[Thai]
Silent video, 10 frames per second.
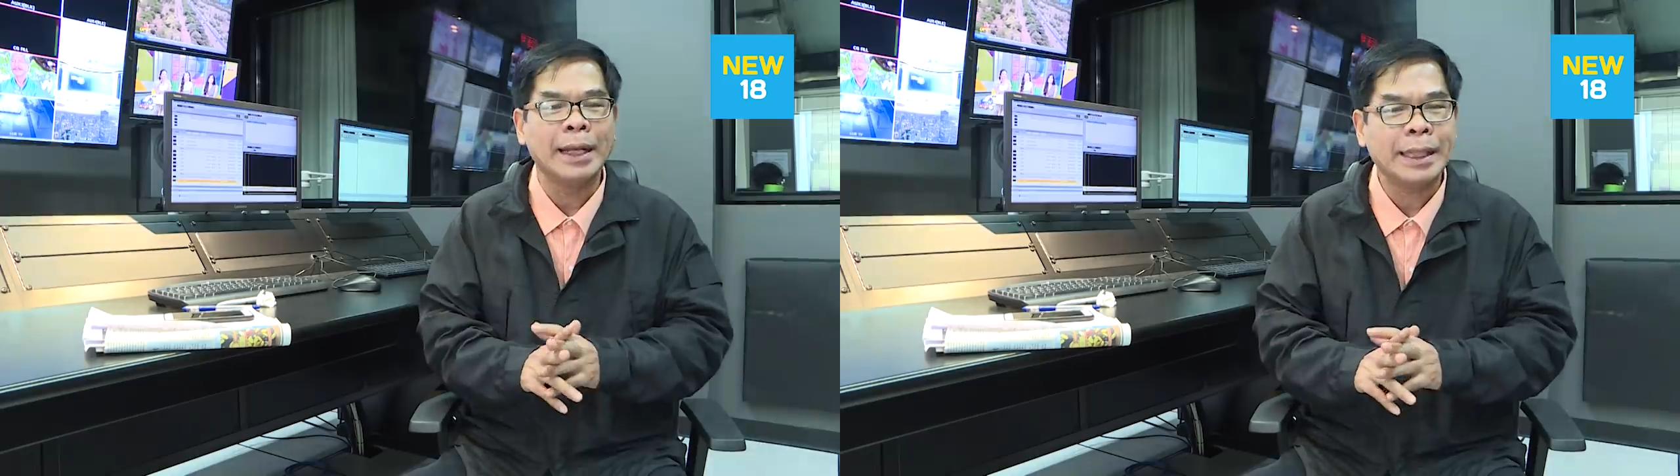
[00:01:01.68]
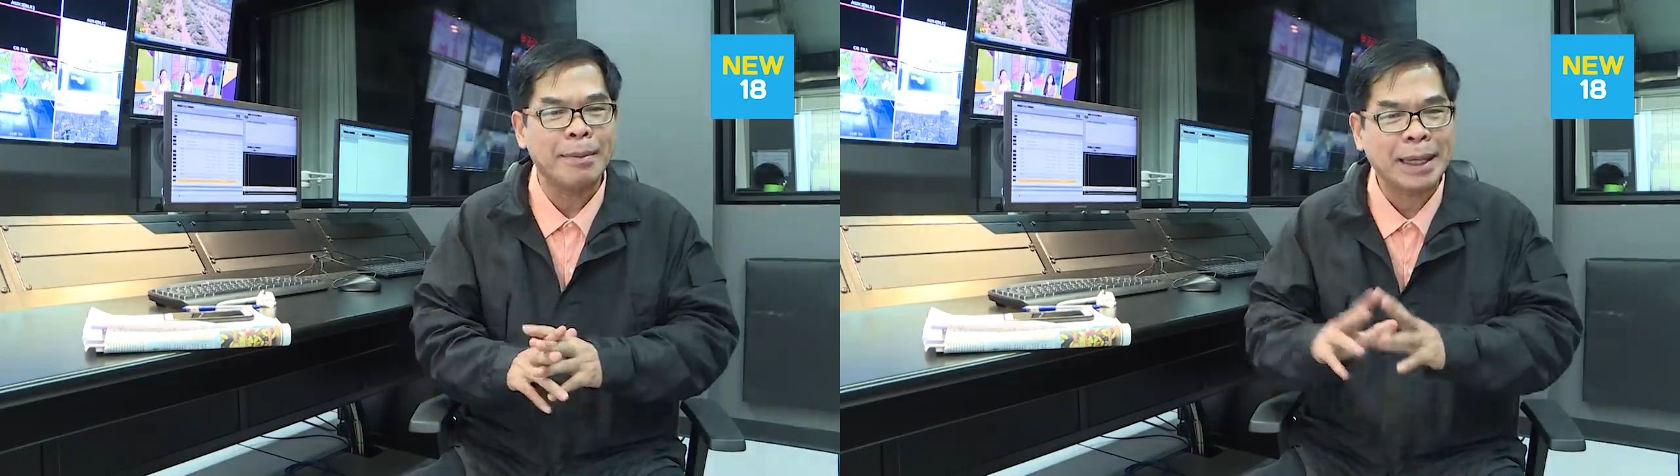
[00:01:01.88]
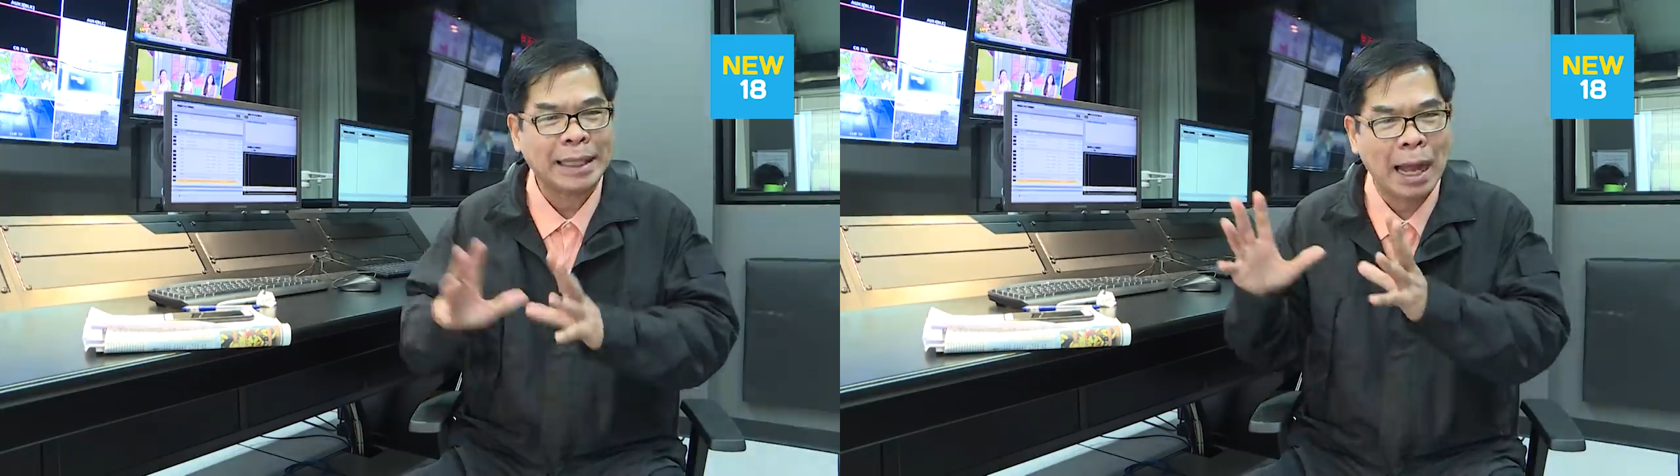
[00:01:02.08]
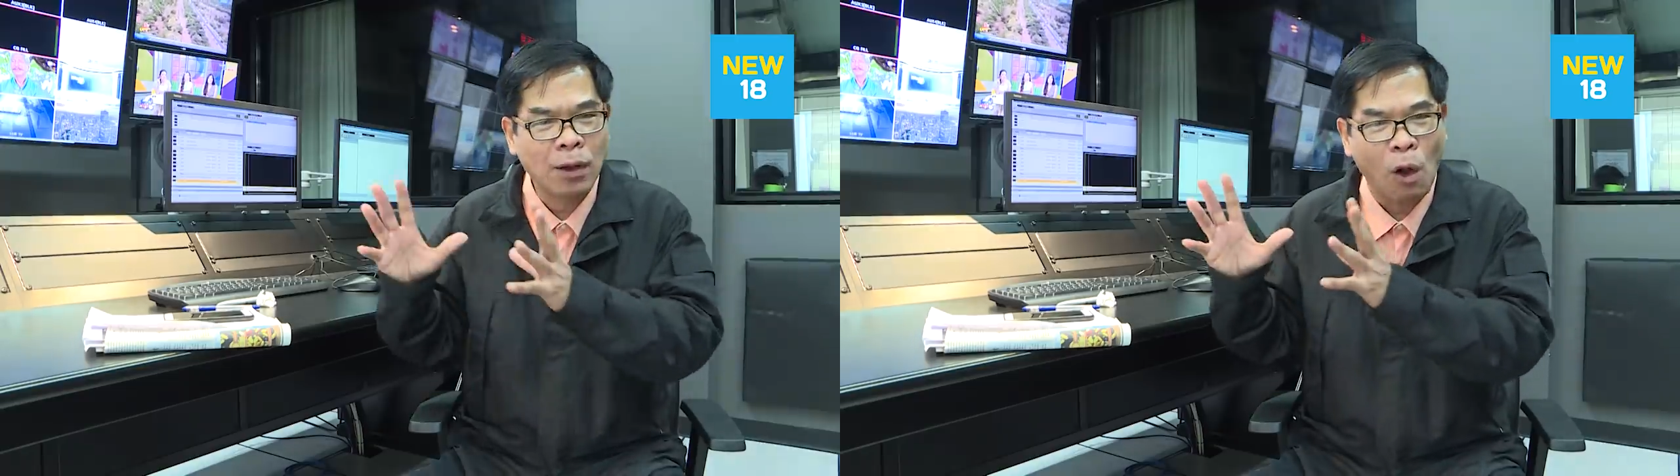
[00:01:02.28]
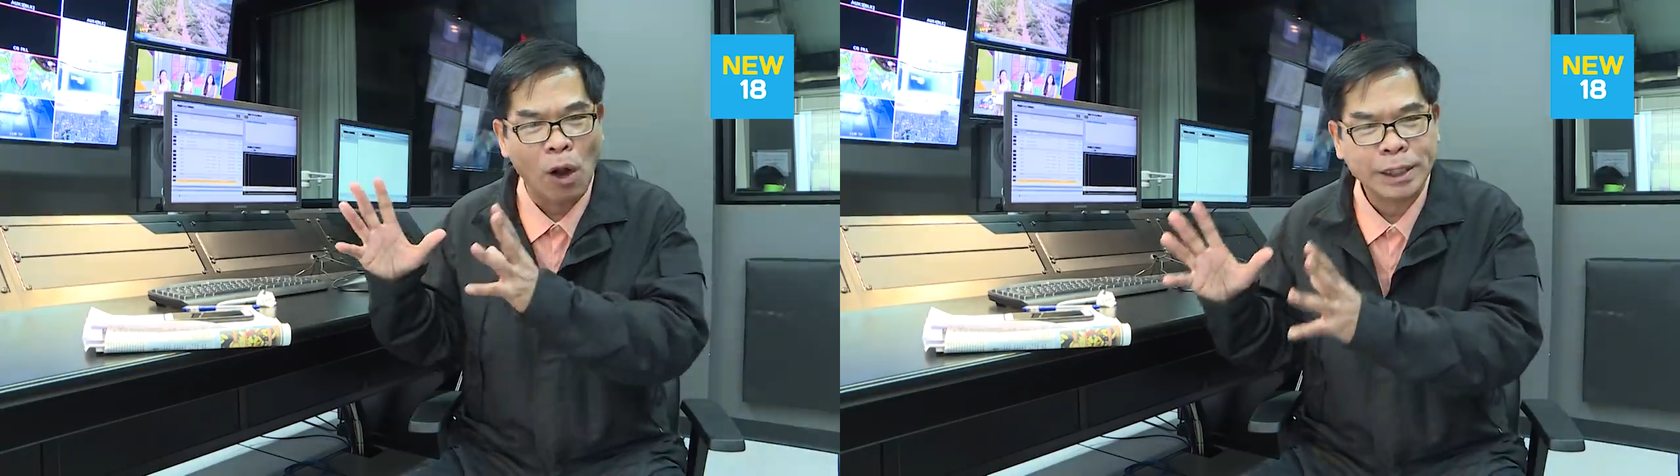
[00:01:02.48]
ที่มีทั้ง
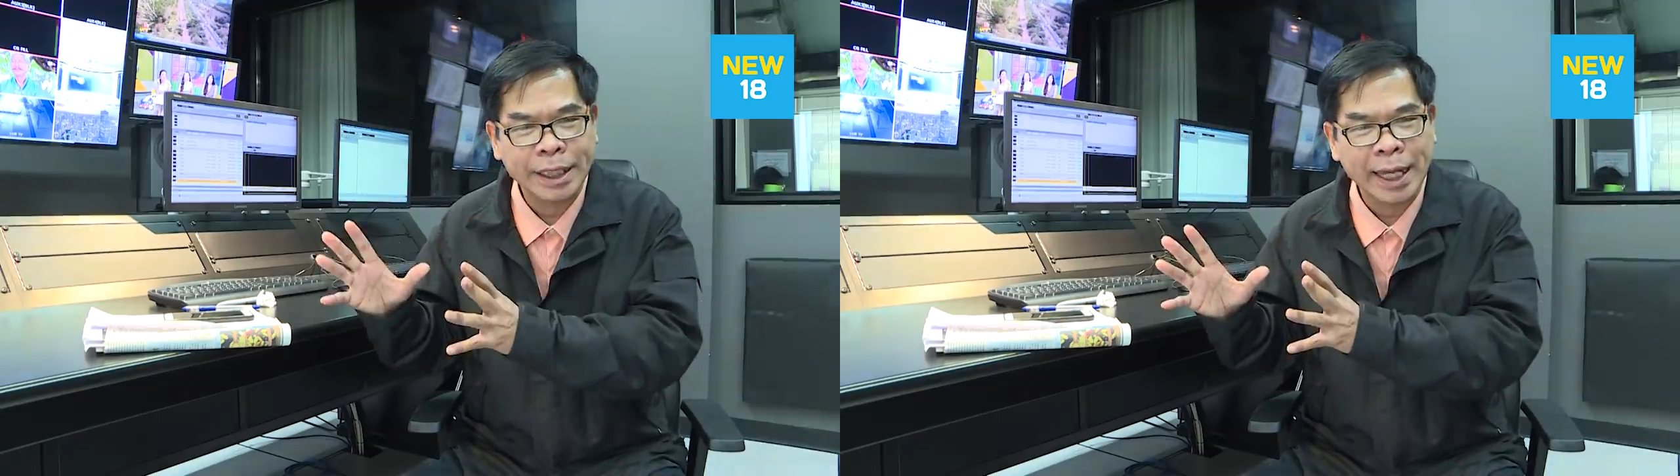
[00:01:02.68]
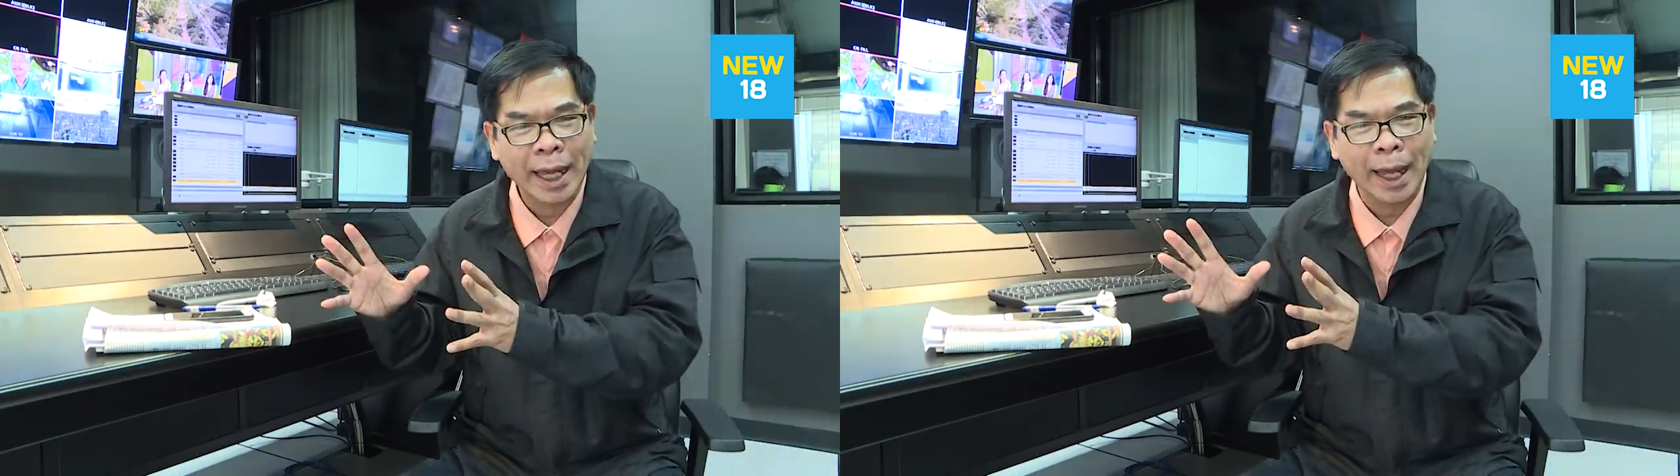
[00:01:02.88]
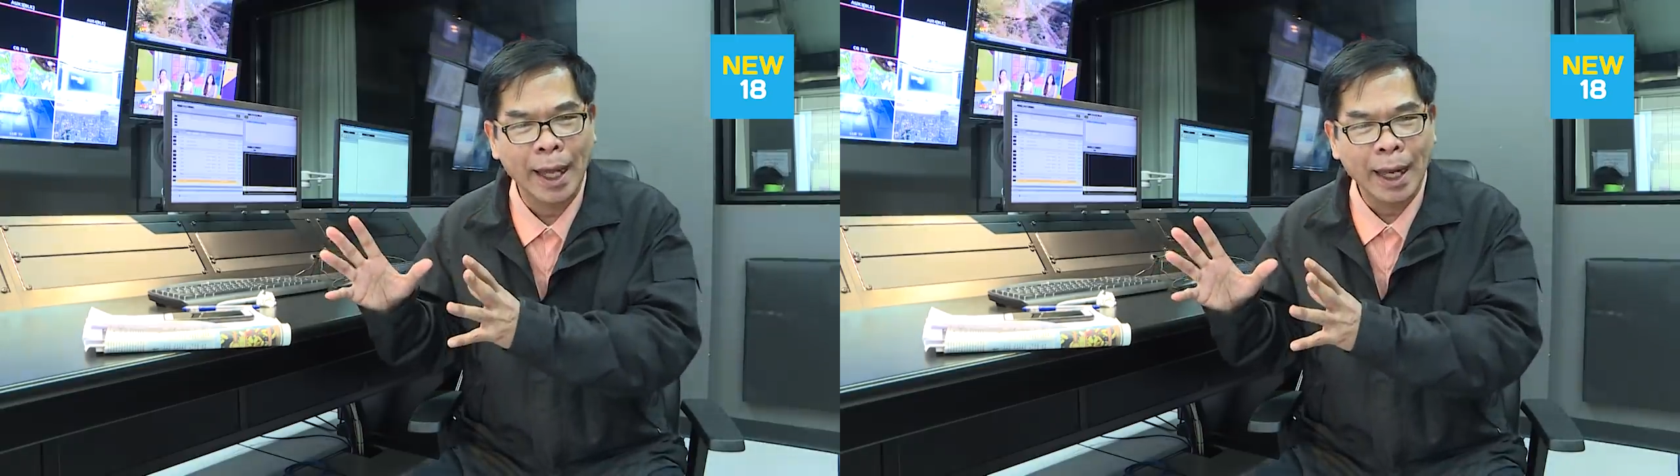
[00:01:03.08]
กองเชียร์